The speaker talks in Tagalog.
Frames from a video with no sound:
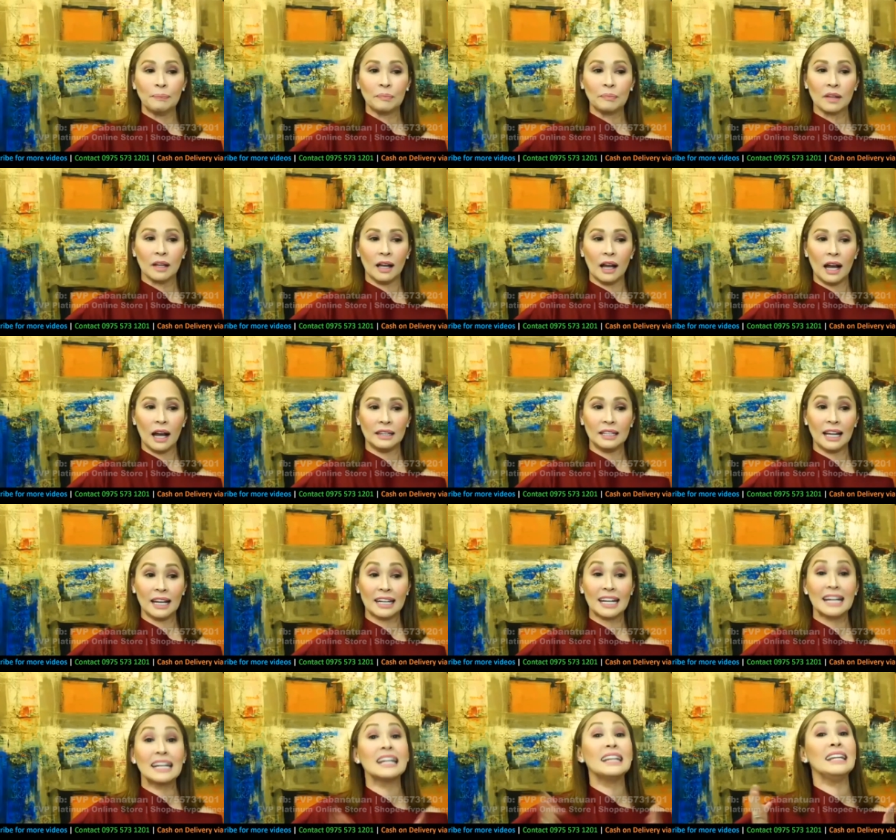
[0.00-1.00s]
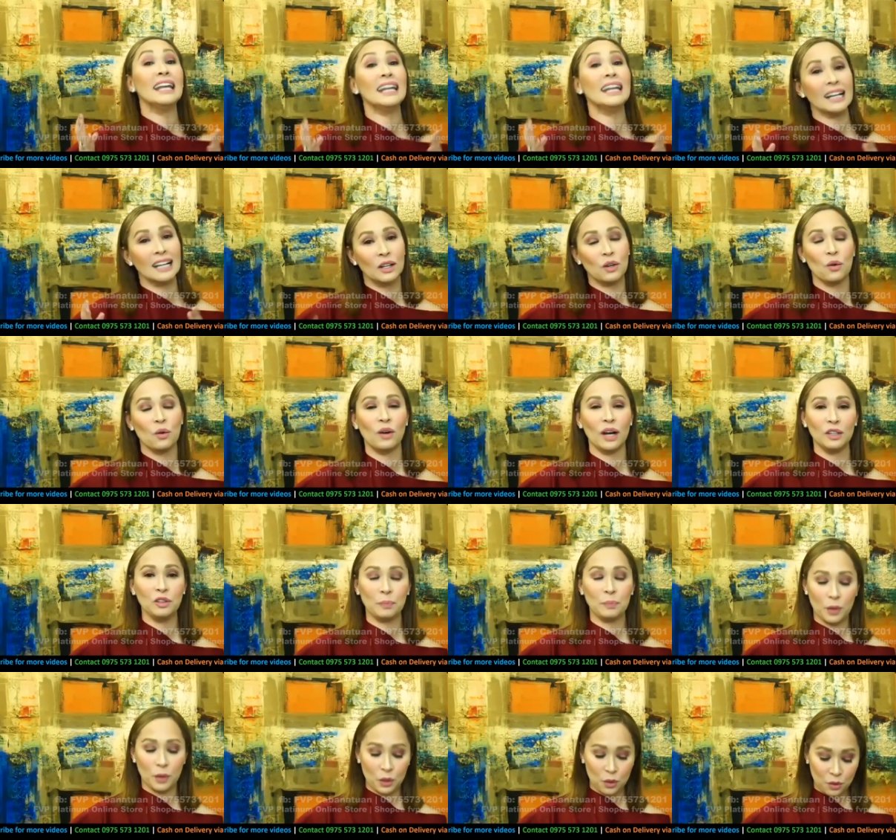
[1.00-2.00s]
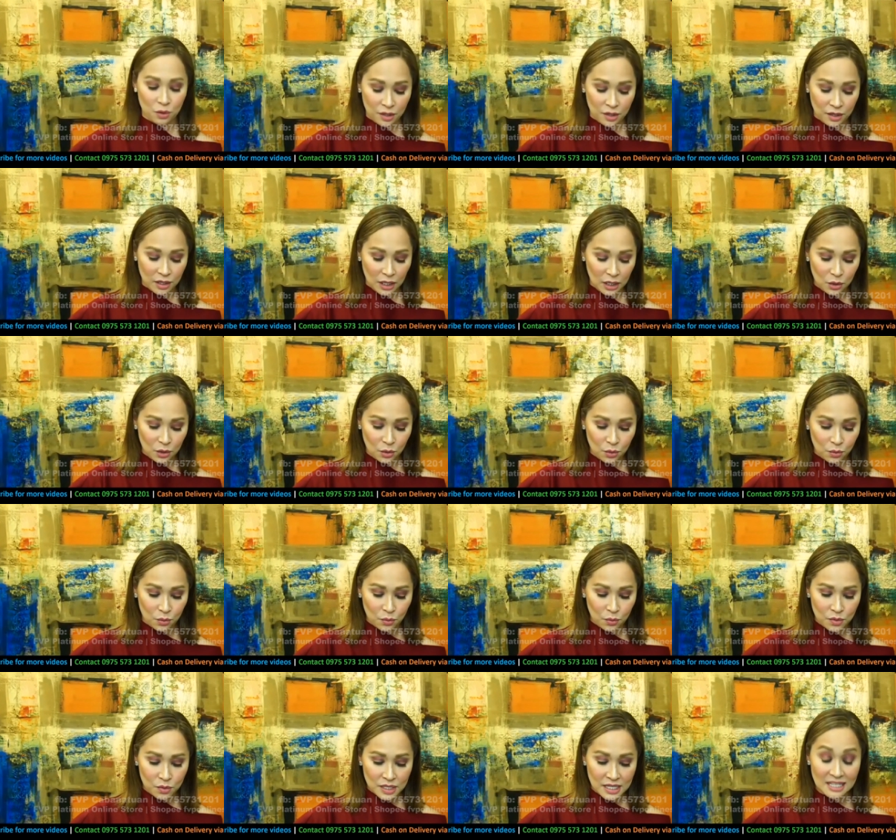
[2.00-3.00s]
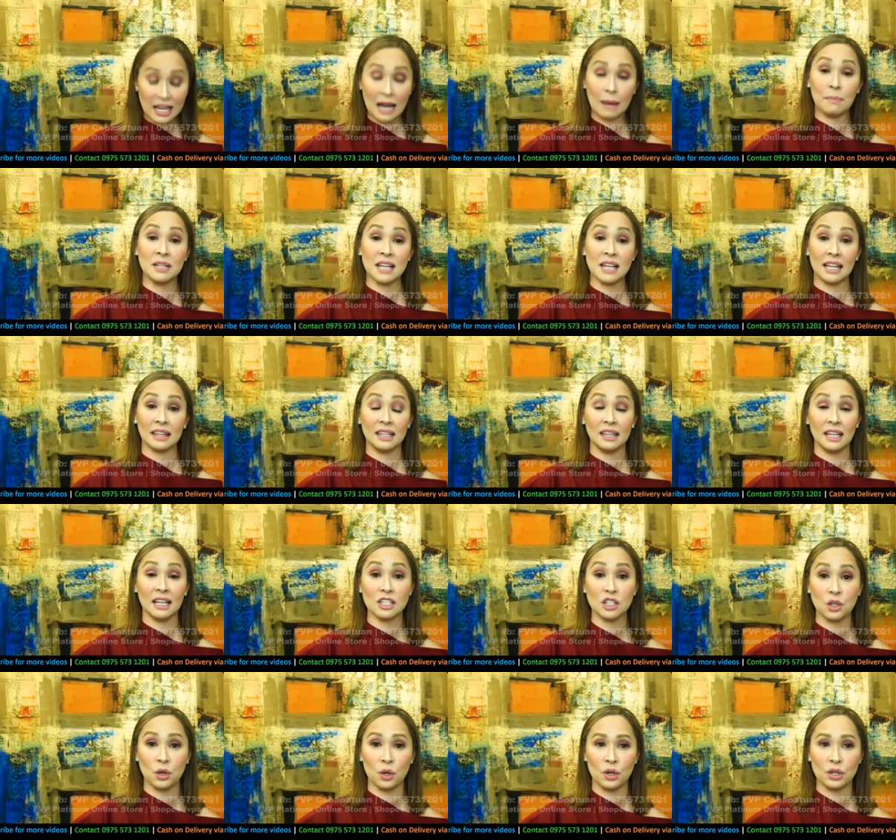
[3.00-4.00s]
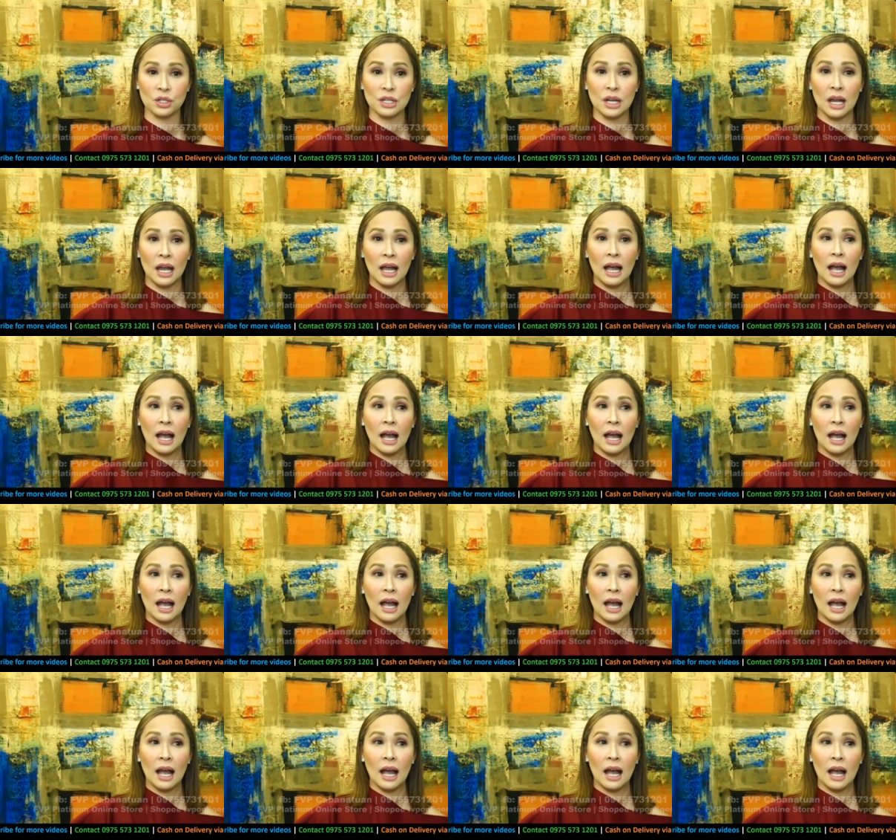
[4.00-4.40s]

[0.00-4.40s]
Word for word: uh, naririnig kung ano po yung, yung sinasabi sa atin ng Diyos.